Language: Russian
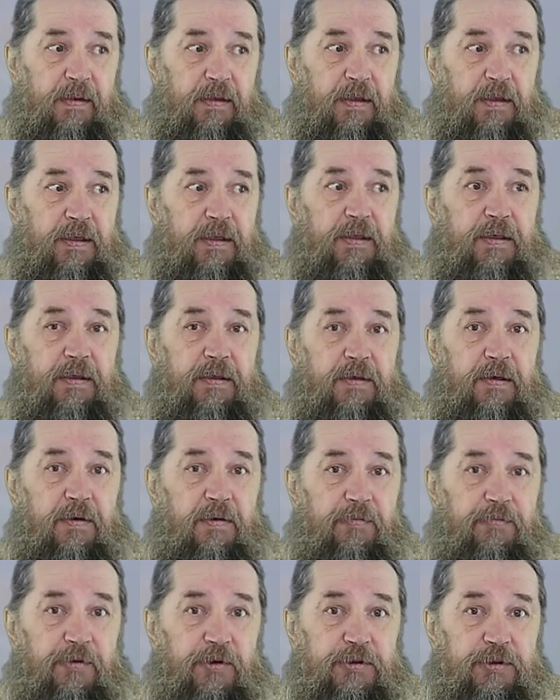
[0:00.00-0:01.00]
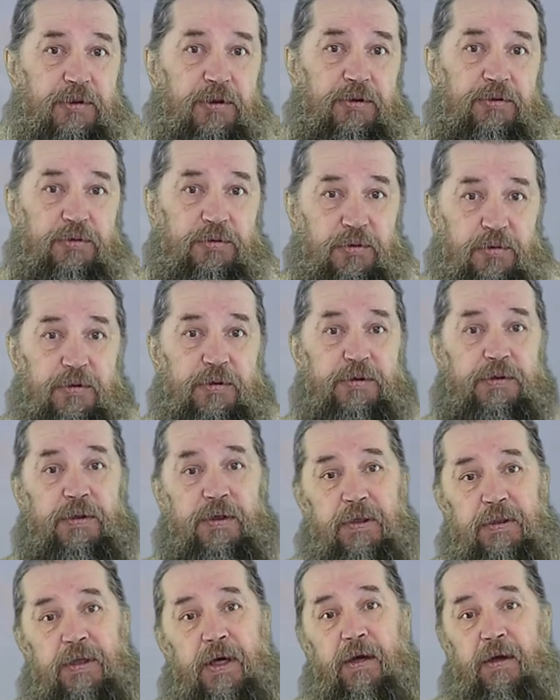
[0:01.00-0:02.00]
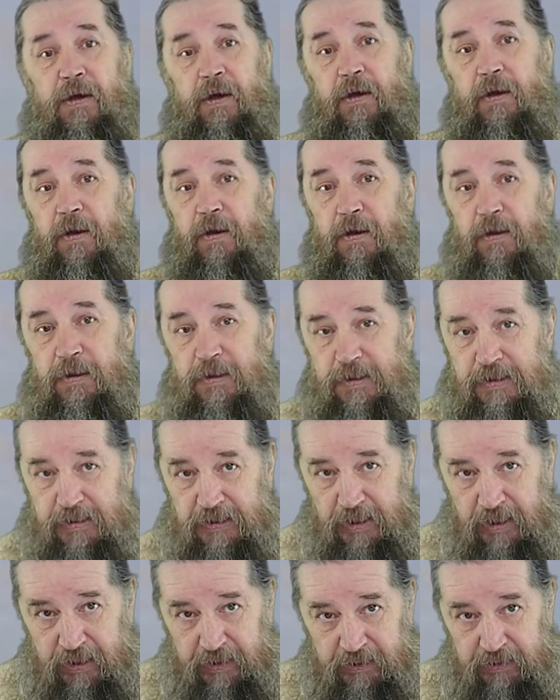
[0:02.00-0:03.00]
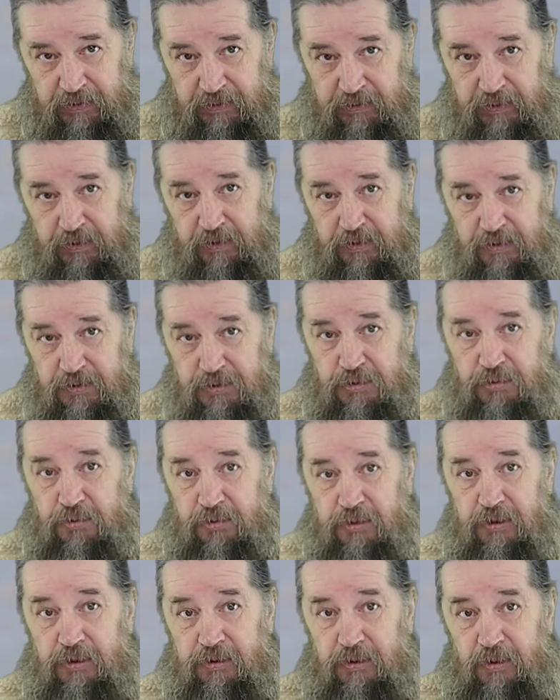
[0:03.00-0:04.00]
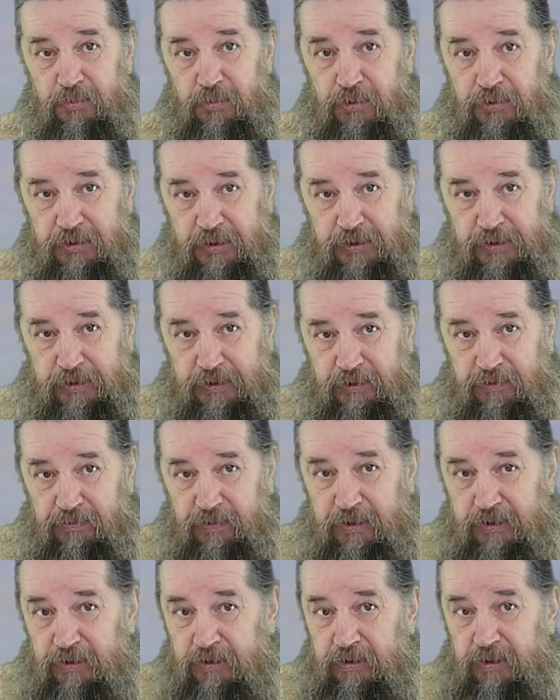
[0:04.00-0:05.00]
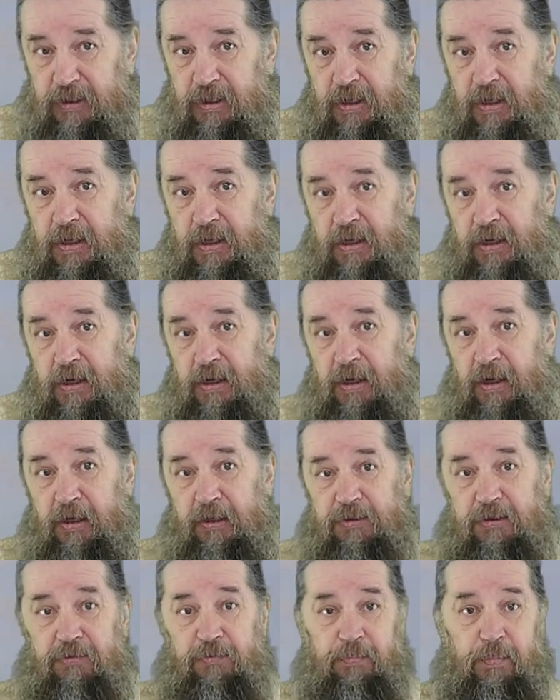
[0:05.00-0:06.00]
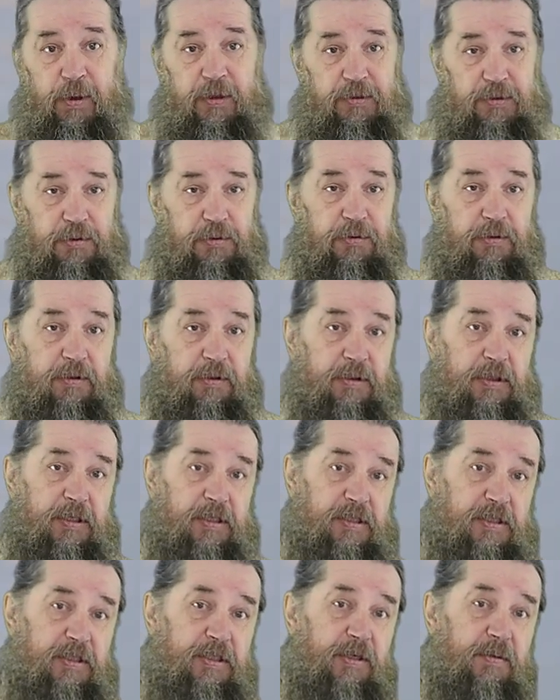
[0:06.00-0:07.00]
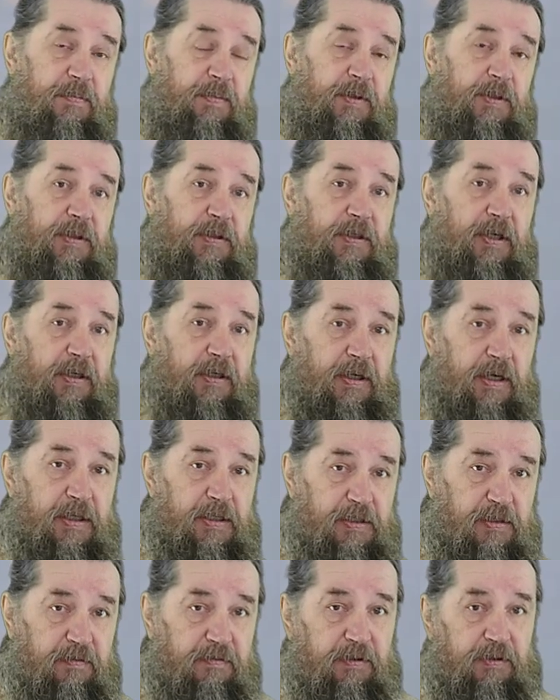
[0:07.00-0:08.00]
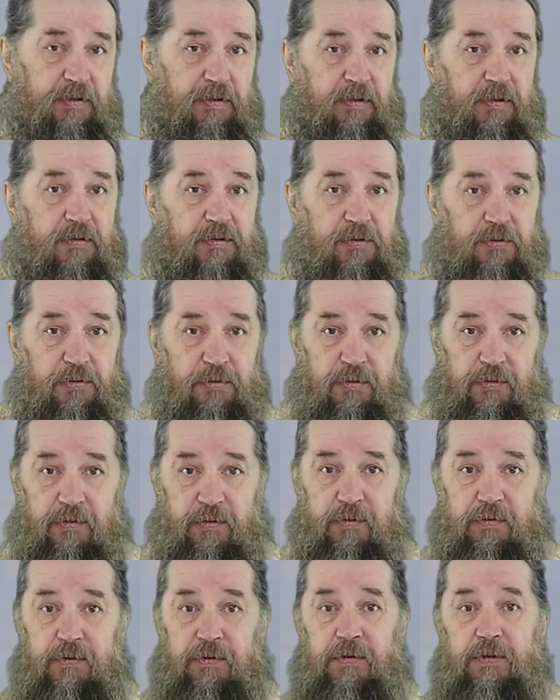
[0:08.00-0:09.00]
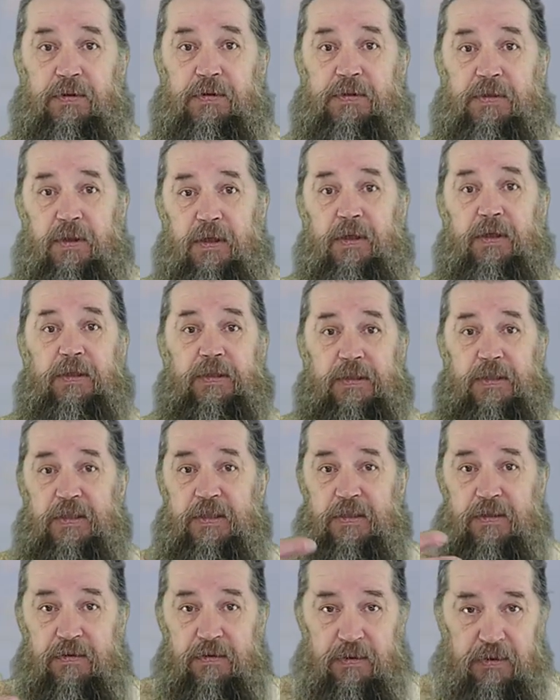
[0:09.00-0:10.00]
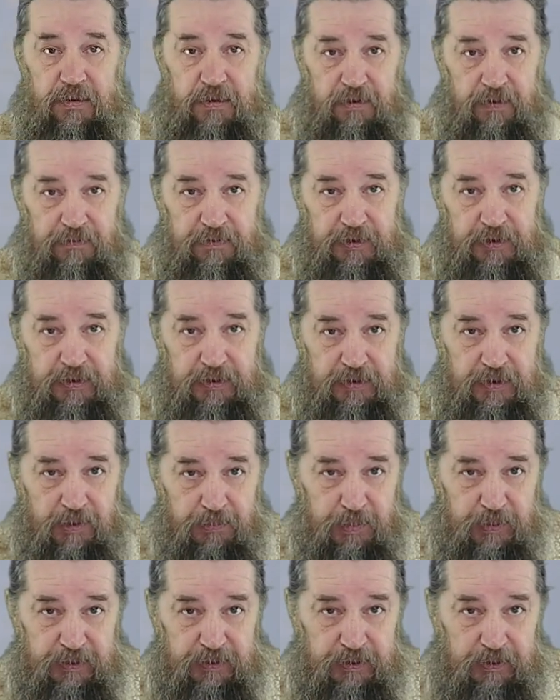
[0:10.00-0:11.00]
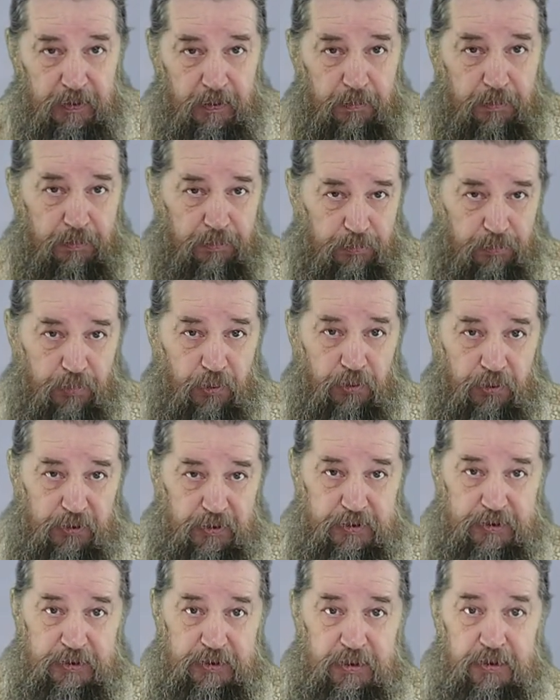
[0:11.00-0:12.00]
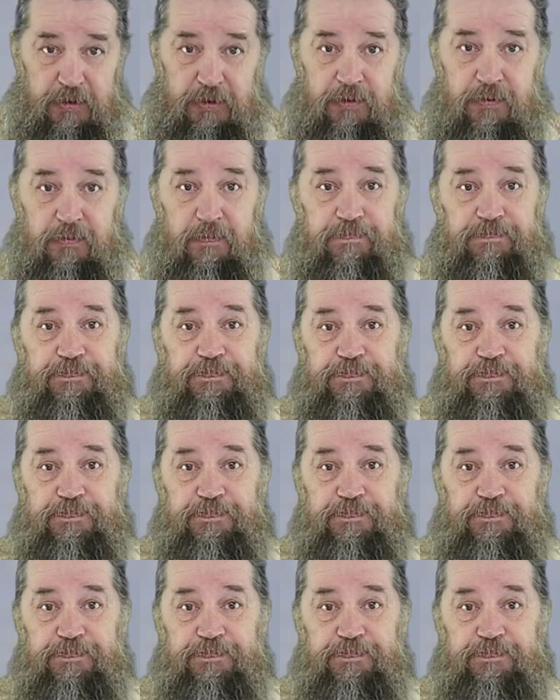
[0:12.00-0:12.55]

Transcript: И вот то, что она знает, что он это может сотворить, это в большой степени доказывает то, что действительно все события по рождению,